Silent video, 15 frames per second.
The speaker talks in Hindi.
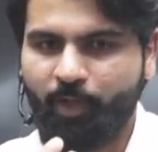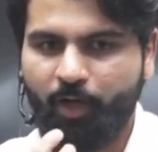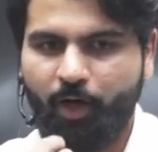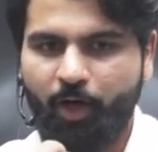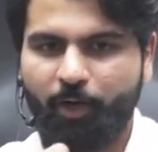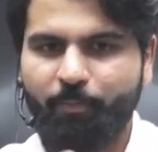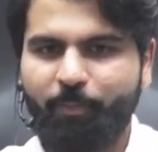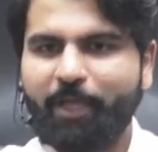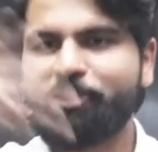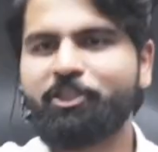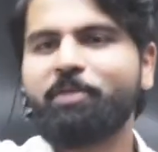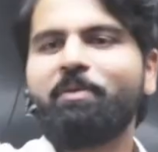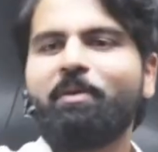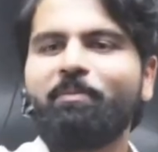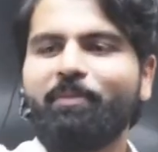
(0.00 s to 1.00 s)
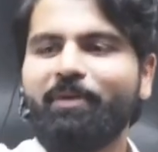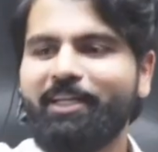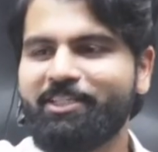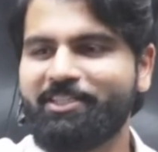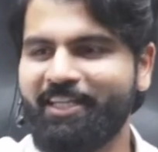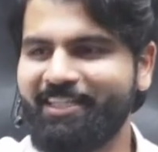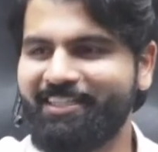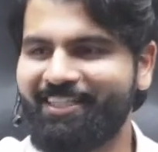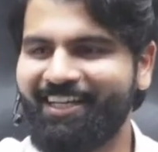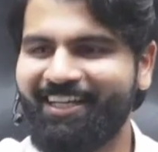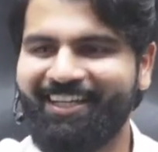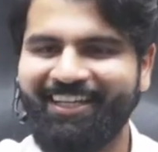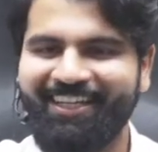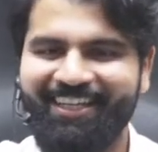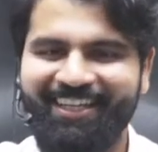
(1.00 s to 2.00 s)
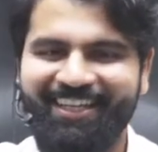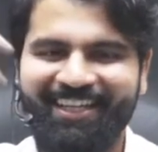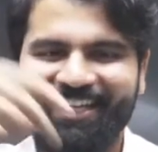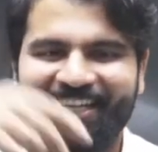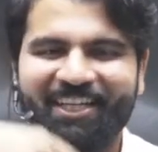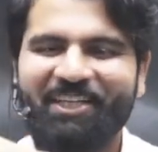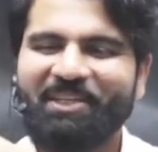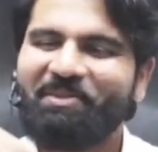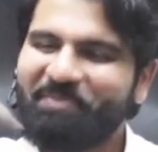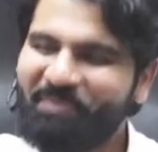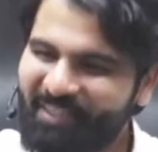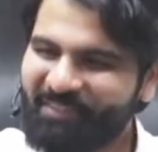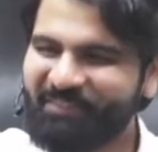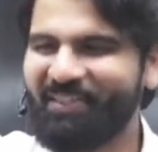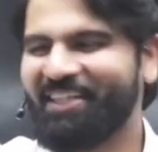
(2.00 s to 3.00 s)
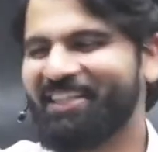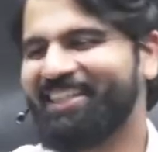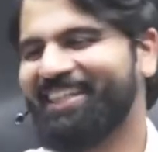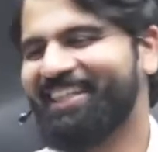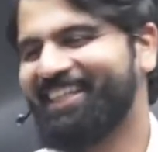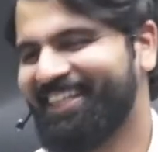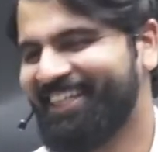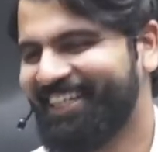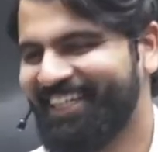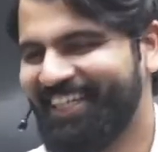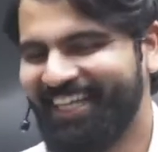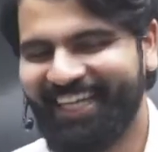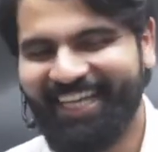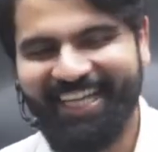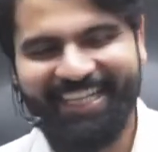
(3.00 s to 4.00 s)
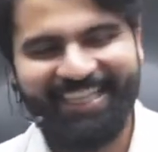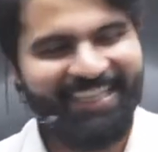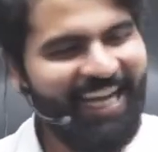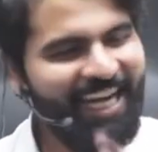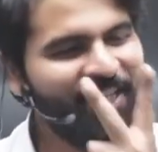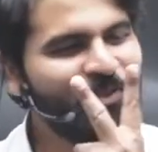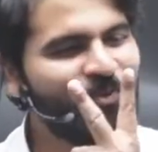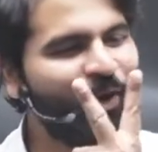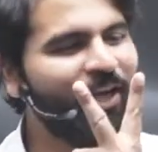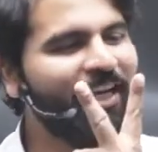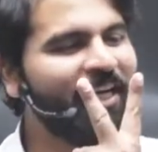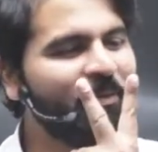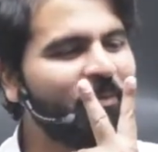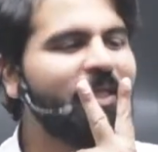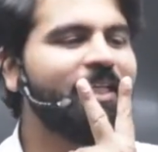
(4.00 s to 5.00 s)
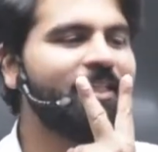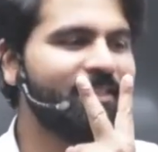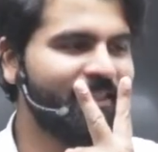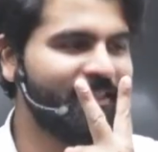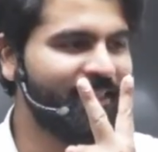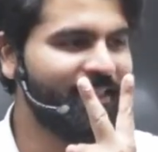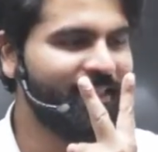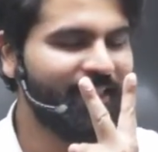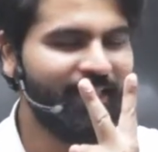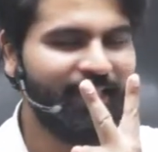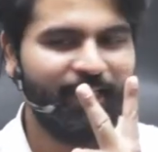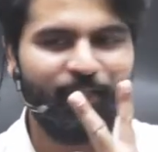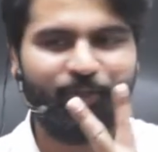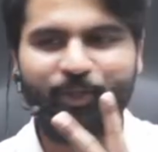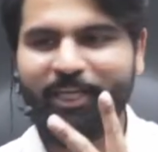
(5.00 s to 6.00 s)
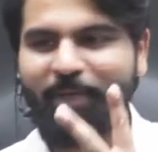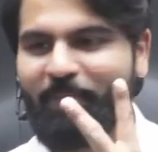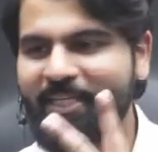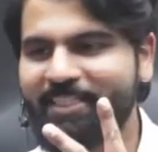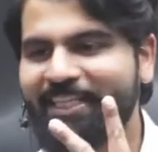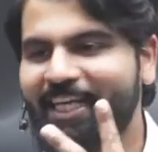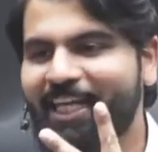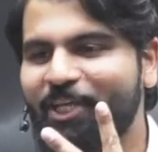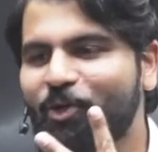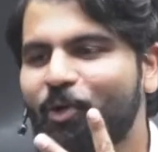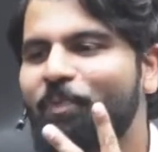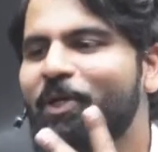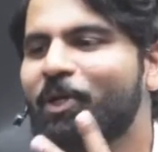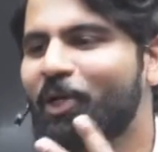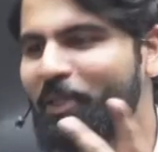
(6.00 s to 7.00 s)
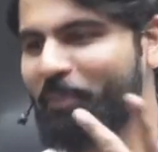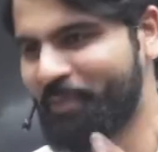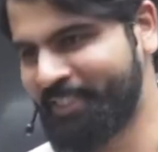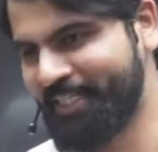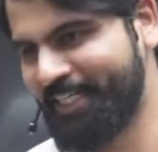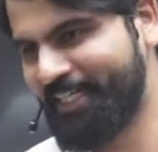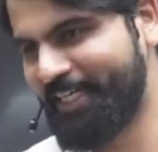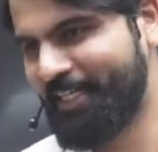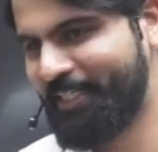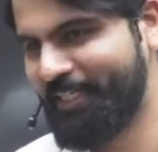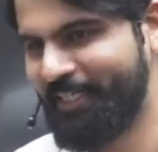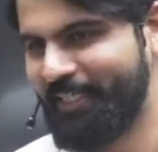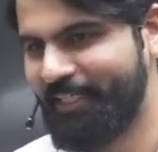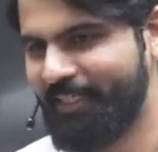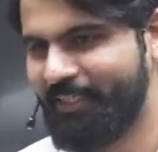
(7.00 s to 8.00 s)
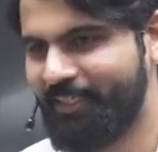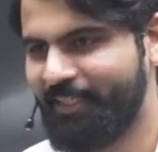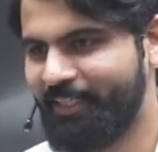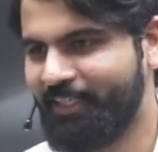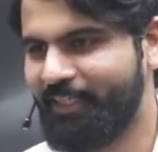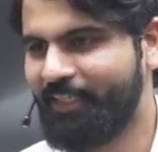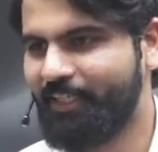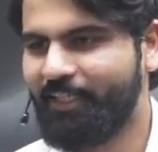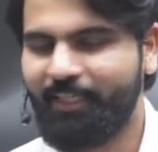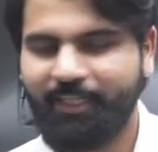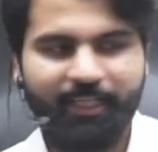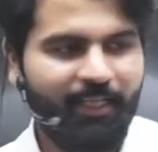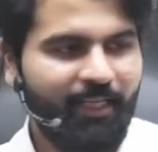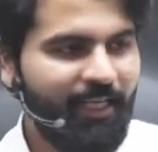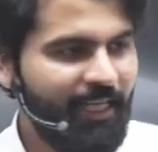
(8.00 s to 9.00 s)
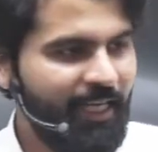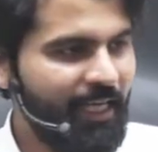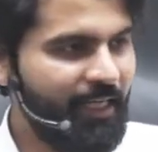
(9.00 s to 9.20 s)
और मैक्सिमम डिस्टेंस तक फेंकते हैं दैट्स वॉट इट मीन्स तो ये बेसिकली यूपी को रिप्रेजेंट करता है है ना